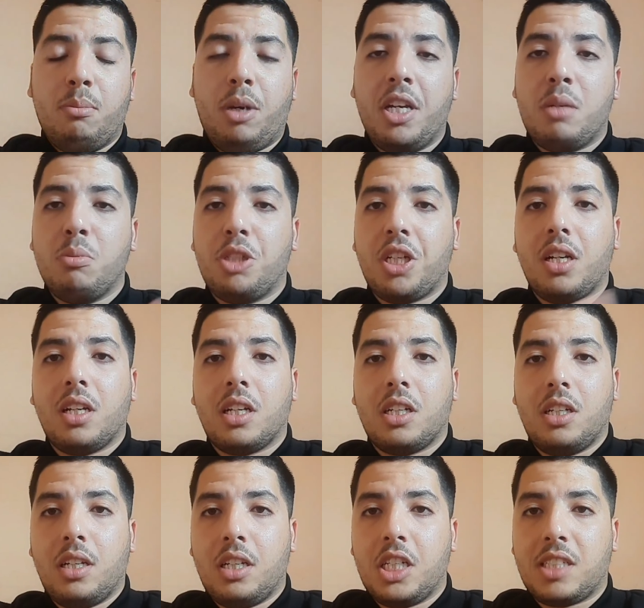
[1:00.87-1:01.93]
حيث مشى
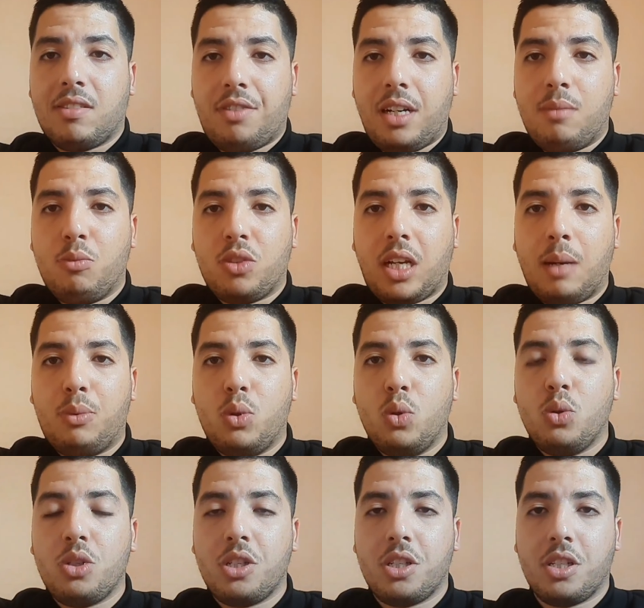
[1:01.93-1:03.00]
الاشراف على منتخب
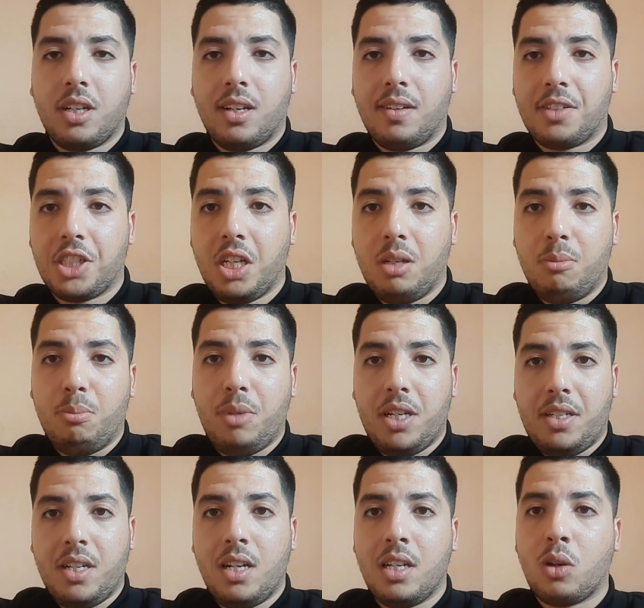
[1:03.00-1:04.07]
تونس رجع
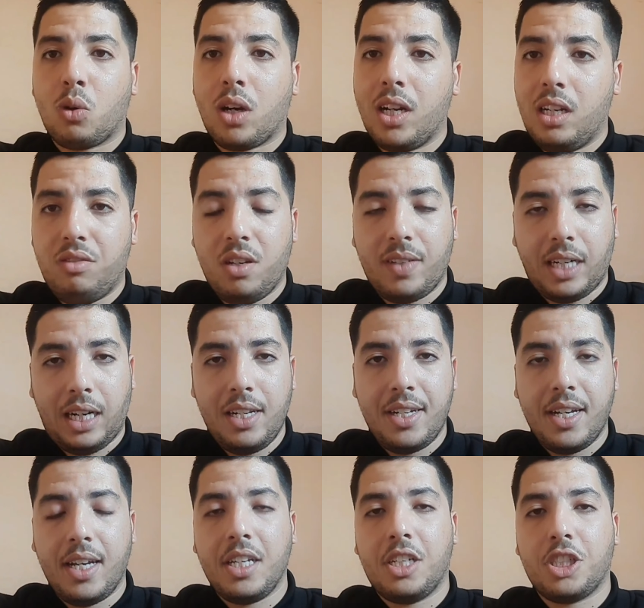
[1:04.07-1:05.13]
بعد ذلك وقاد الفريق
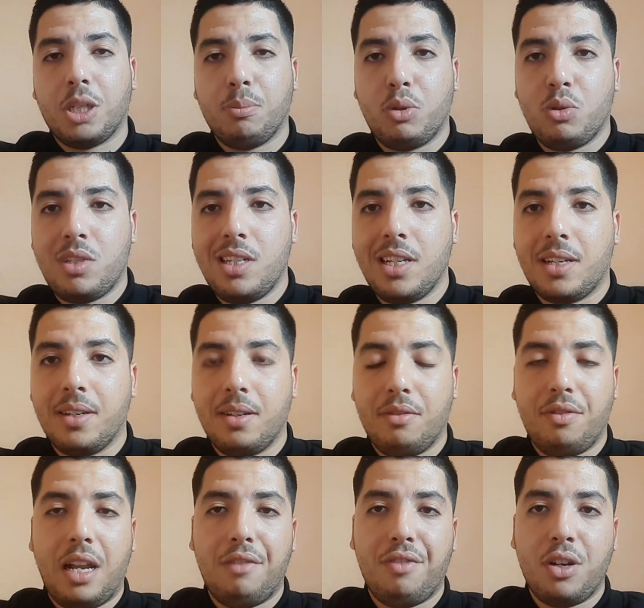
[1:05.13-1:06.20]
لنهائي تشامبيونز ليغ
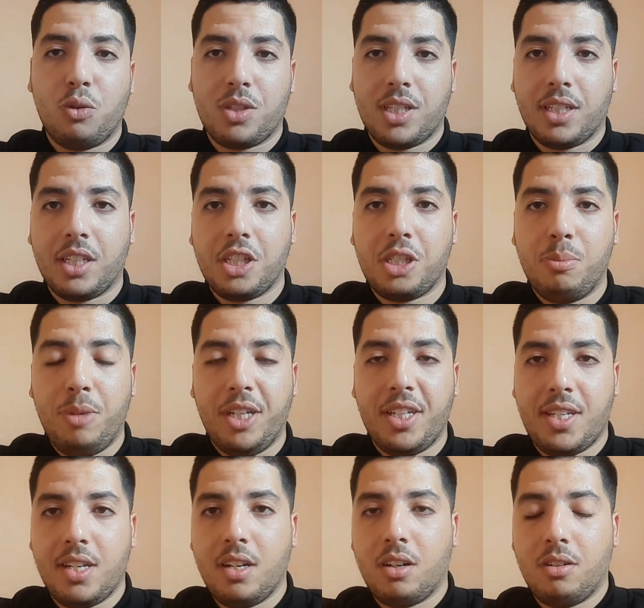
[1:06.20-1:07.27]
في 2019
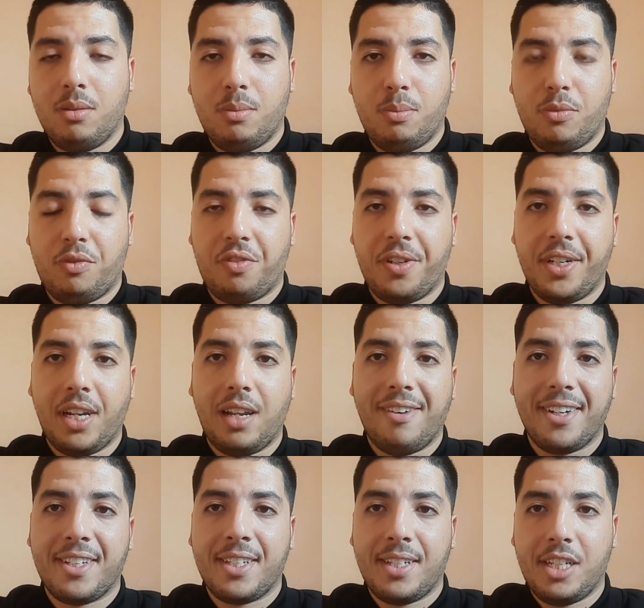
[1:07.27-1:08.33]
بعد سنه فينال
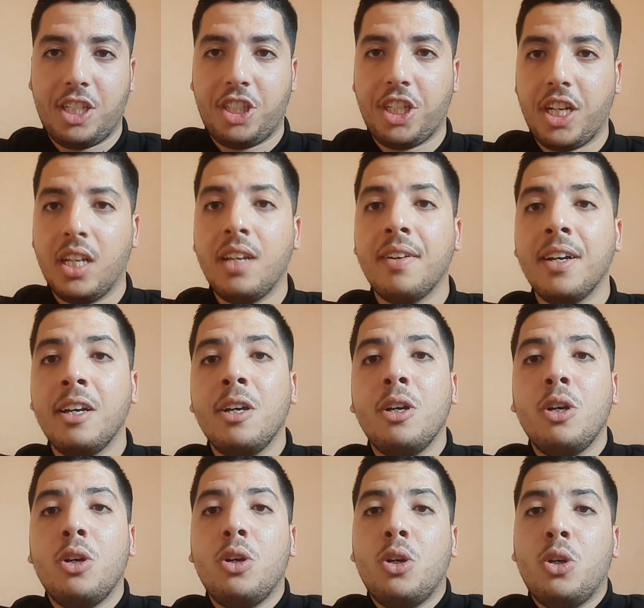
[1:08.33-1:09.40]
راتس الشهير
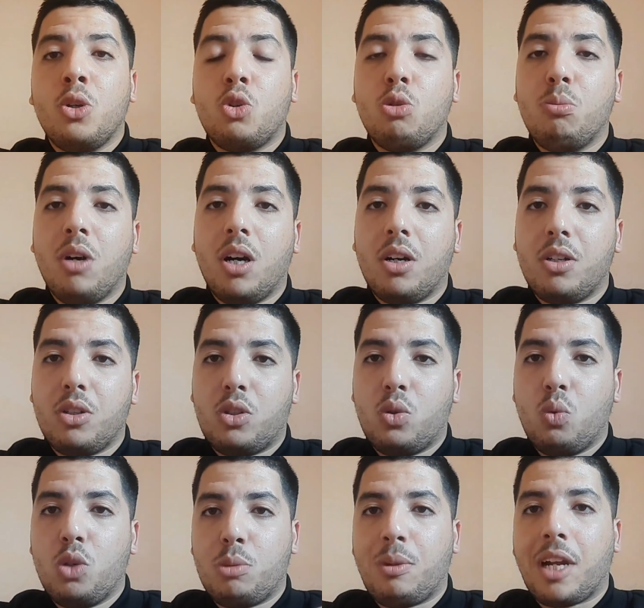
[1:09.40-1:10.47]
ثم
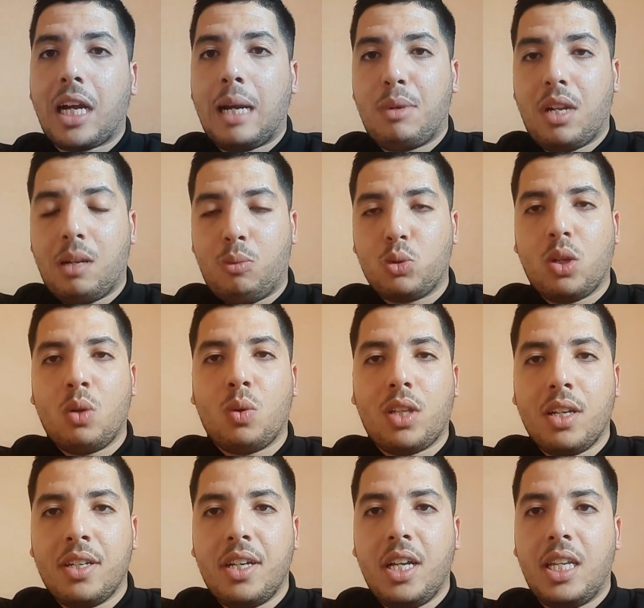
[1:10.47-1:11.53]
توج بلقب البطوله
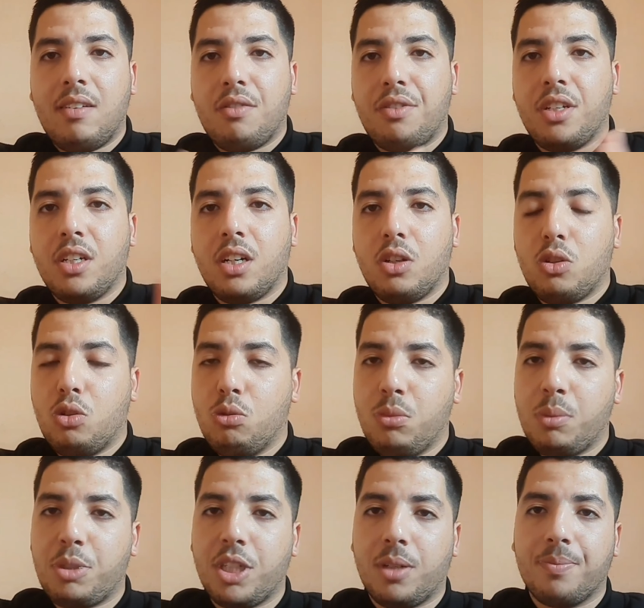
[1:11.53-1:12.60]
الوطنيه الاحترافيه
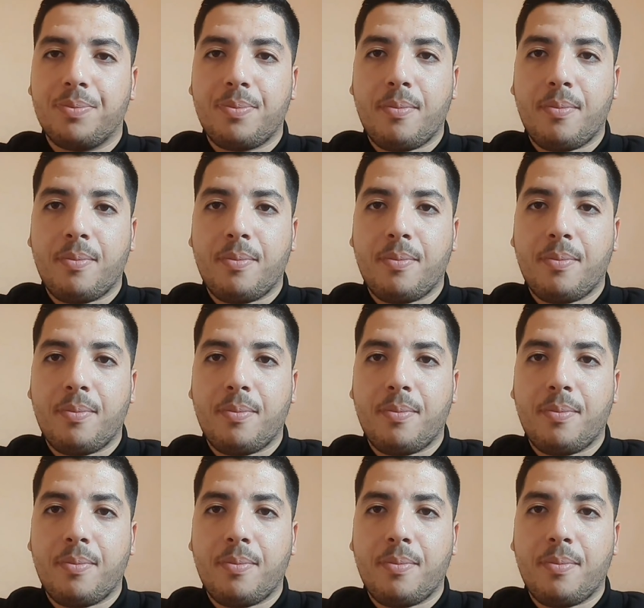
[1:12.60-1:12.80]
ثم مشى